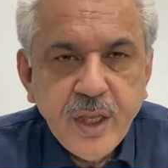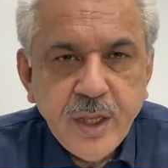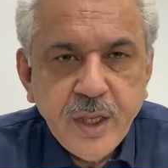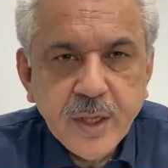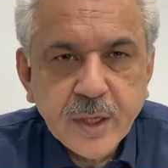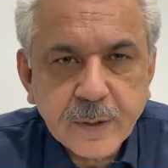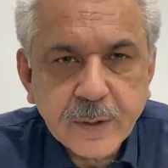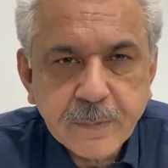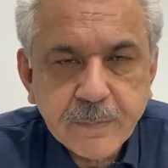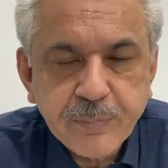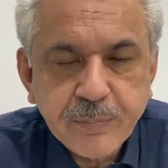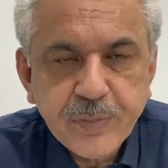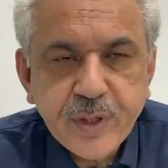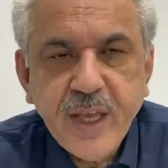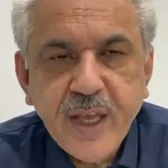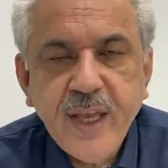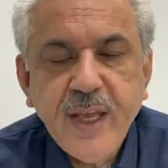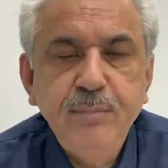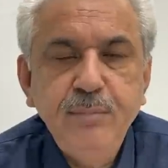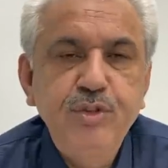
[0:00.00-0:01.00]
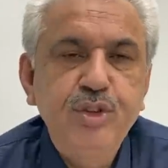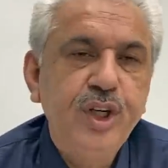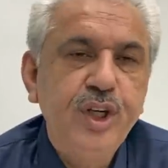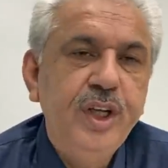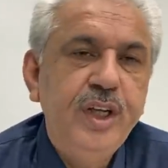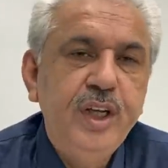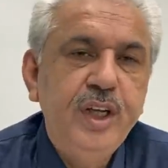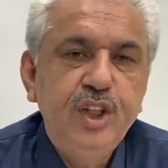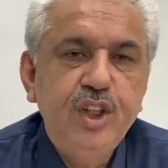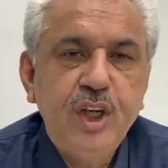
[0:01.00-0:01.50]
एक अहम
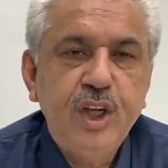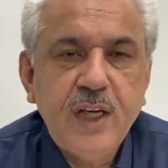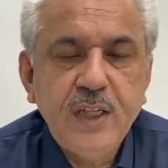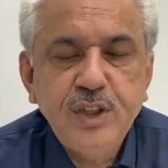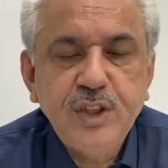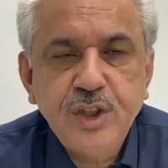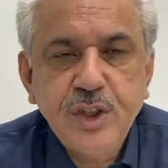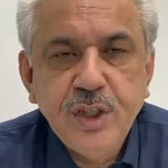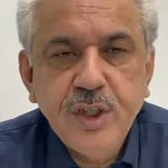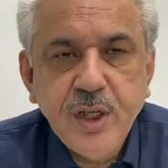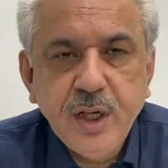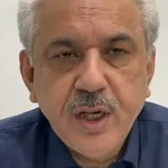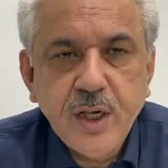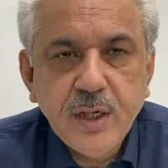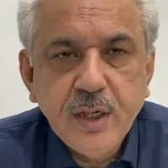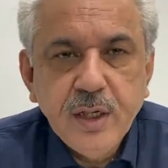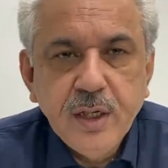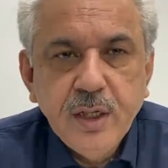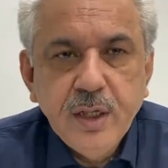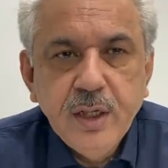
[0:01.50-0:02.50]
तरीन इजलास किया